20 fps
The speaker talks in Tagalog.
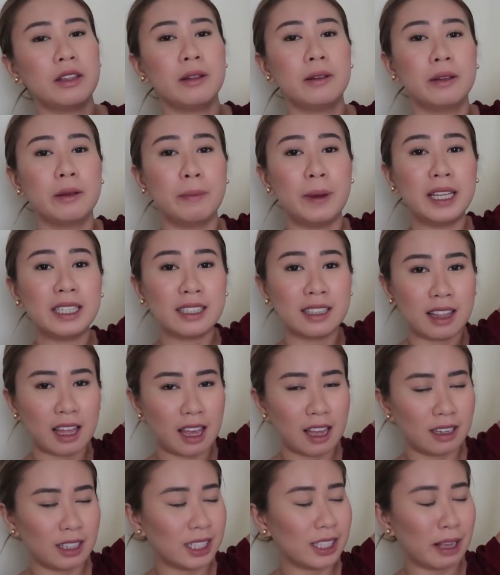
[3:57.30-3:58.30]
the best
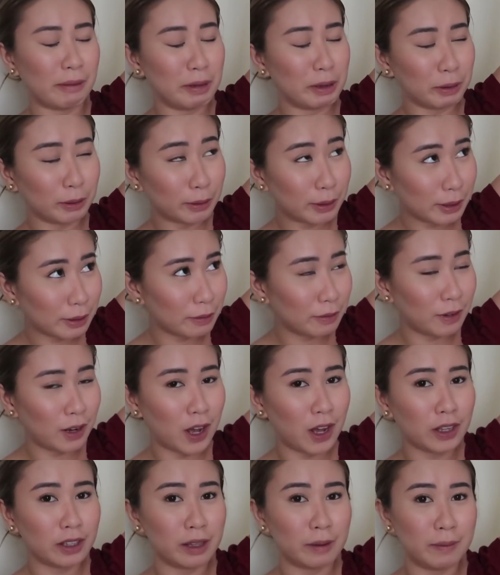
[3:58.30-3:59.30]
thing, nasabi ko to sa
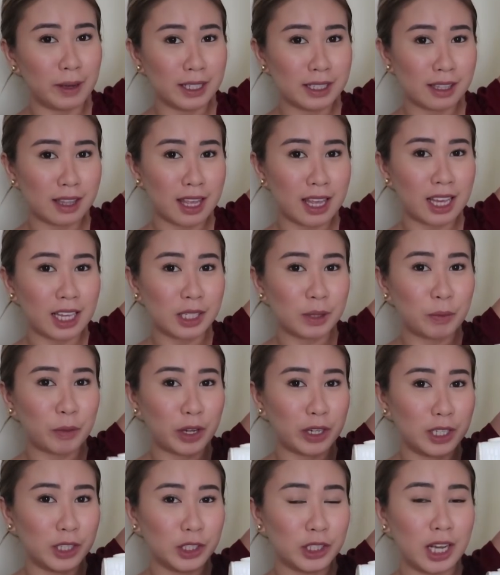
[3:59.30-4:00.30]
vlog, the best thing is
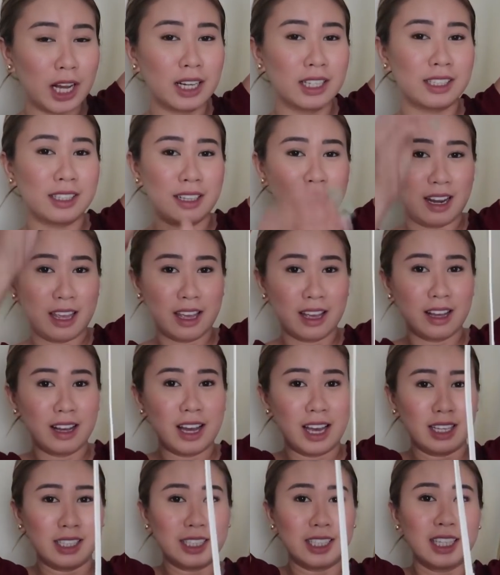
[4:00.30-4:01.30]
pwede siyang sling,
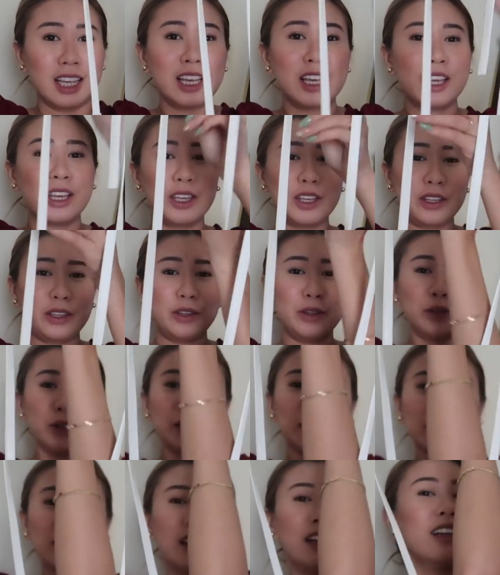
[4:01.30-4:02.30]
guys
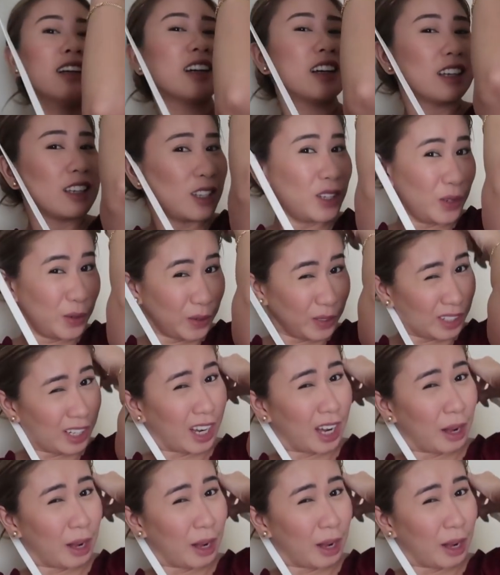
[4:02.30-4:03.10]
yun talaga yung